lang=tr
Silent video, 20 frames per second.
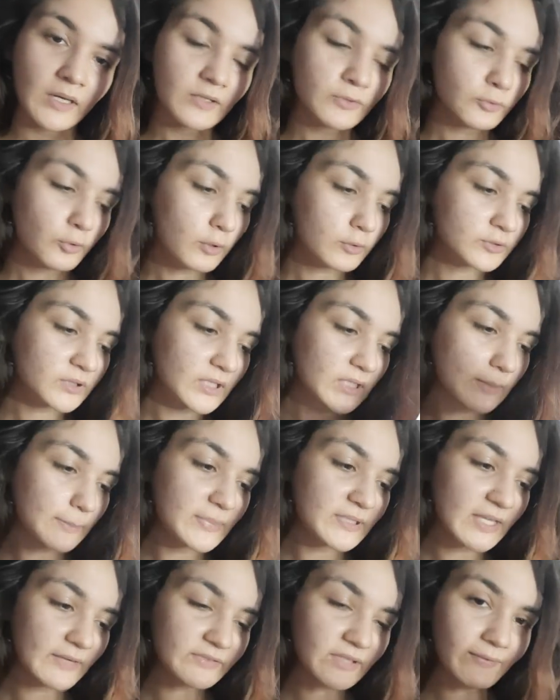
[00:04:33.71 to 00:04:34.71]
Noktalı
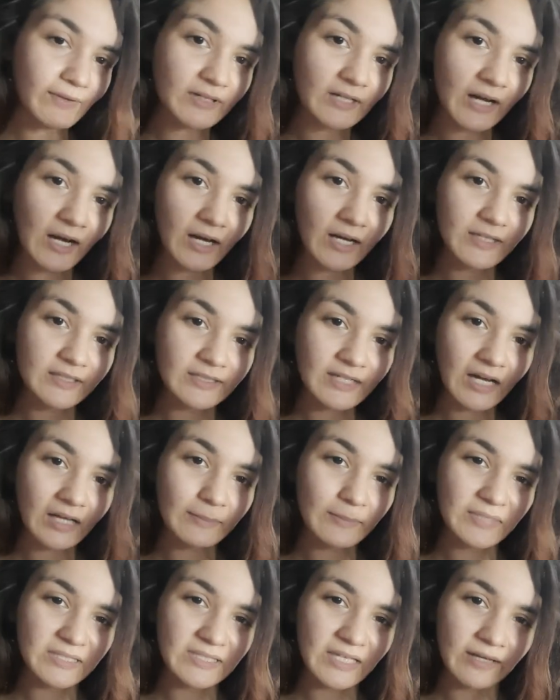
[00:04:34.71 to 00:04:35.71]
bir defter
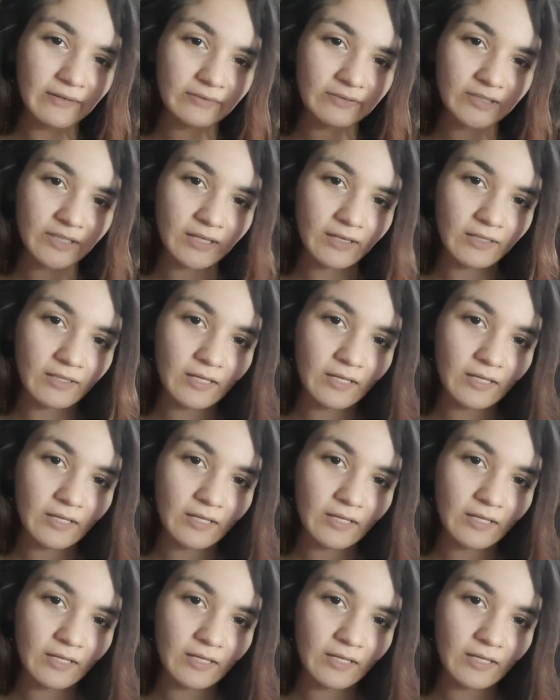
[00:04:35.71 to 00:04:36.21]
kaygan bir defter